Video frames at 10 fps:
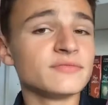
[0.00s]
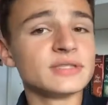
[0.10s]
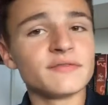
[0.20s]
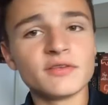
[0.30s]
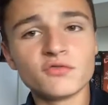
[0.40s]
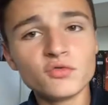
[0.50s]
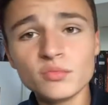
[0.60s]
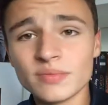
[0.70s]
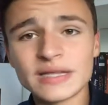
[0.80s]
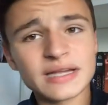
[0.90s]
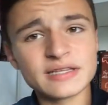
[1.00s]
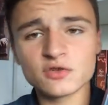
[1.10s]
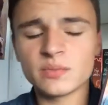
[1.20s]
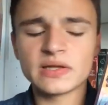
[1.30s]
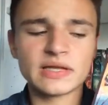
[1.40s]
vous avez vu mes derniers
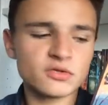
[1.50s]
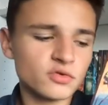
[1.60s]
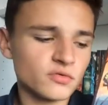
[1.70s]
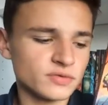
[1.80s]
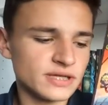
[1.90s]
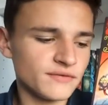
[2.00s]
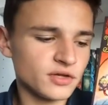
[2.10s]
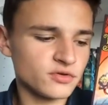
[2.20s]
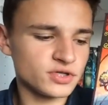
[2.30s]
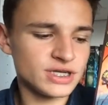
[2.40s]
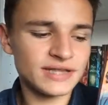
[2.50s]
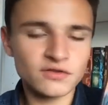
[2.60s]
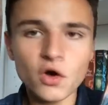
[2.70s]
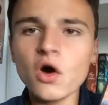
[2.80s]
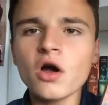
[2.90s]
updates lecture, vous savez que
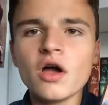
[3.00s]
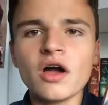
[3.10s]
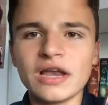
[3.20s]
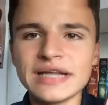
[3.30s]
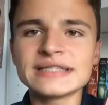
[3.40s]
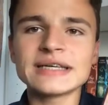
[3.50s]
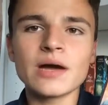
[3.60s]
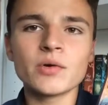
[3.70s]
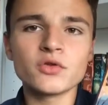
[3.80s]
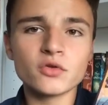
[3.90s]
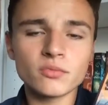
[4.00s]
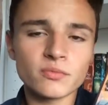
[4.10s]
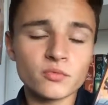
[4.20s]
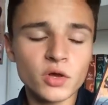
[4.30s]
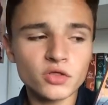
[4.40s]
j'adore la saga
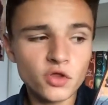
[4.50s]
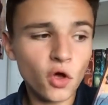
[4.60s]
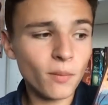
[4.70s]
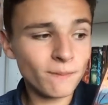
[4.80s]
Wonder,